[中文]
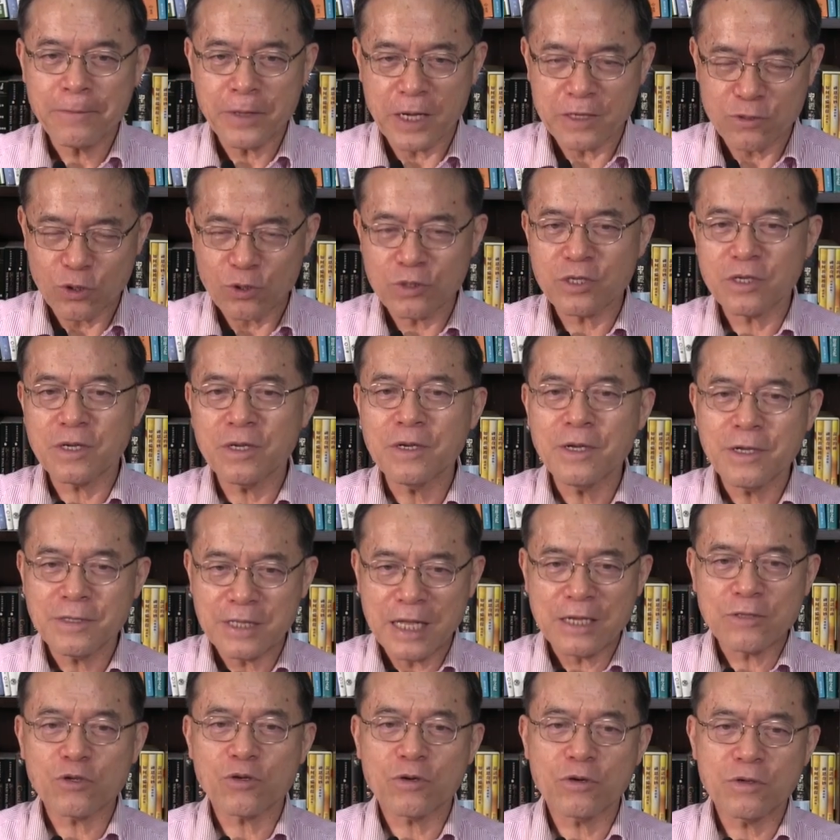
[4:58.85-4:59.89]
那就是
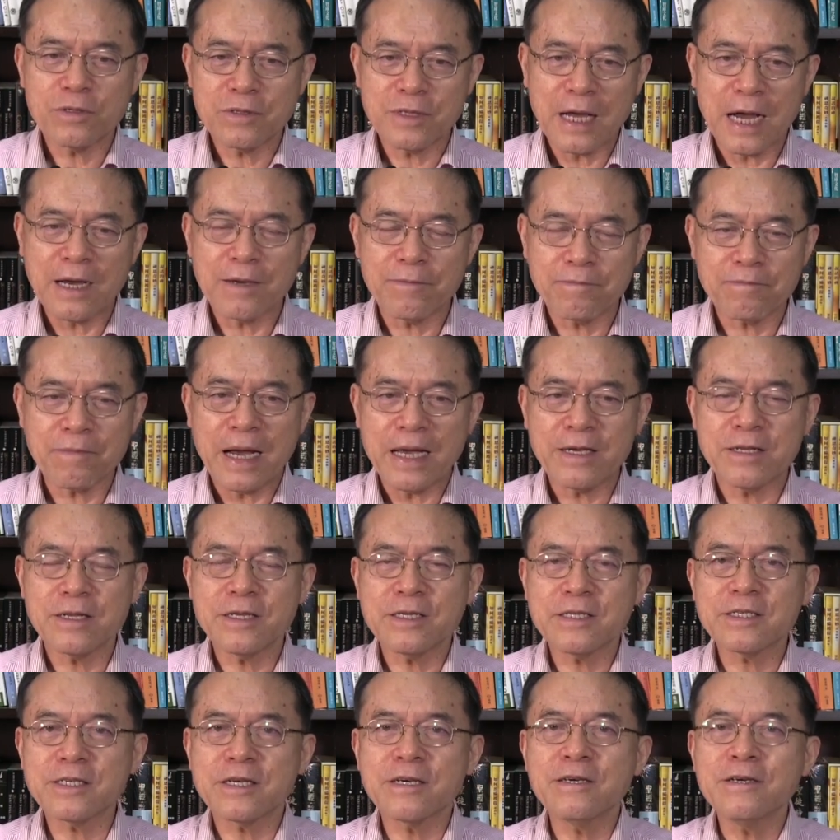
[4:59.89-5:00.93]
他就拿买
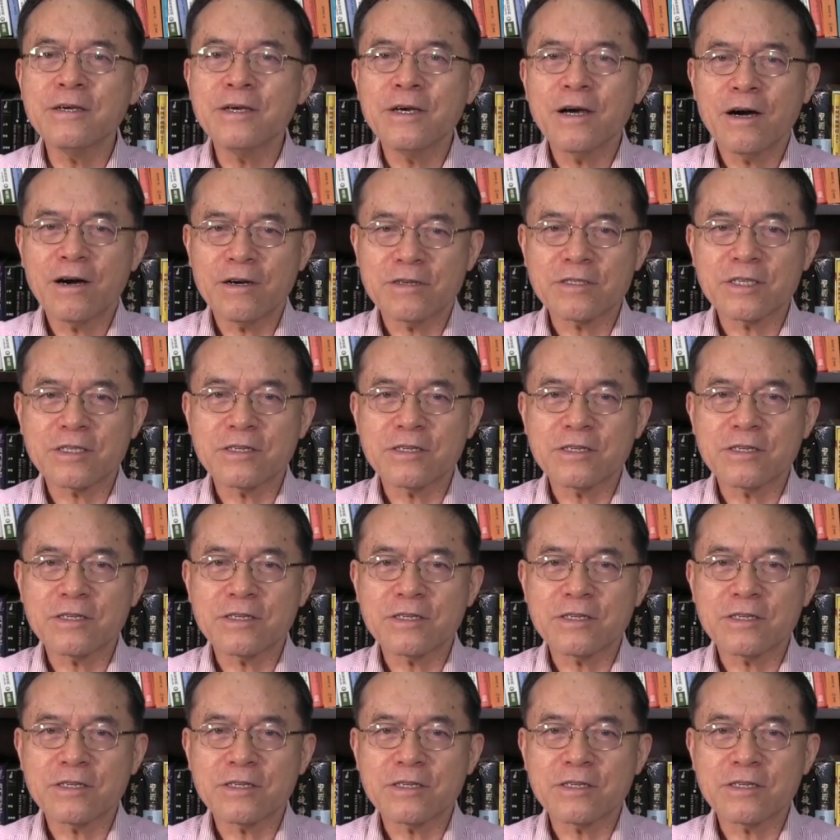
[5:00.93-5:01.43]
了一些啊，